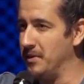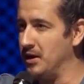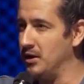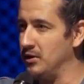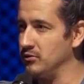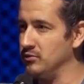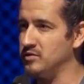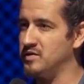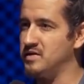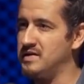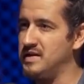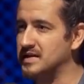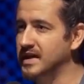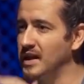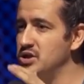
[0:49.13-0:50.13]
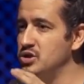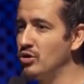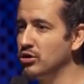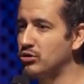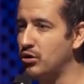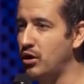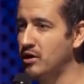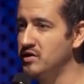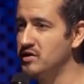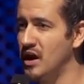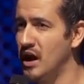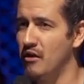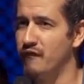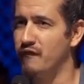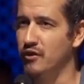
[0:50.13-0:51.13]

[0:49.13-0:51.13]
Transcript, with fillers: menina, uns 17, 18 anos,